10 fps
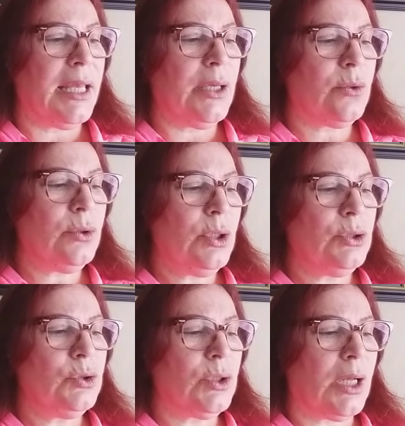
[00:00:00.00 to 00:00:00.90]
يكون
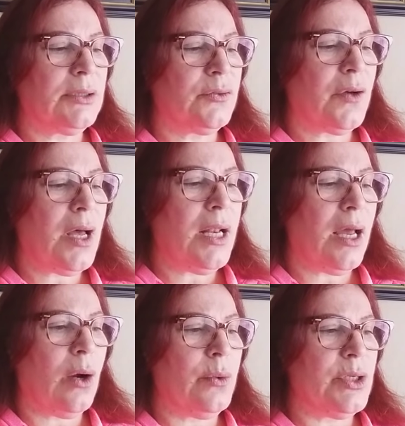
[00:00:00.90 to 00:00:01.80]
عندهم أطفال
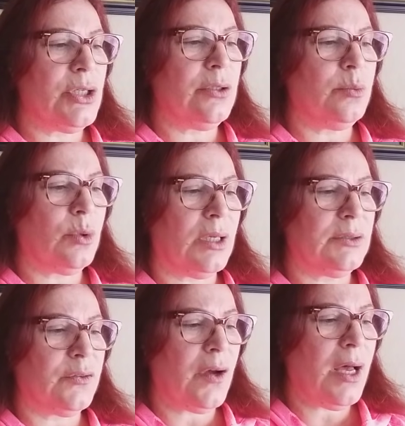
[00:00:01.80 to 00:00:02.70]
أو يجيبوا
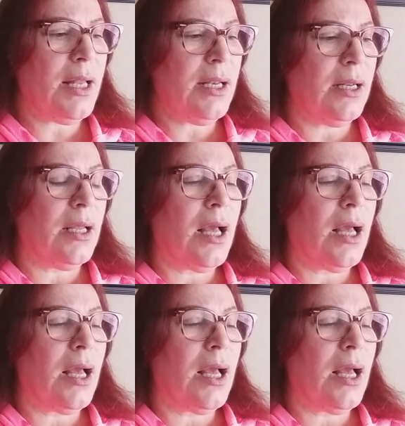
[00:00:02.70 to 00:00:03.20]
أطفال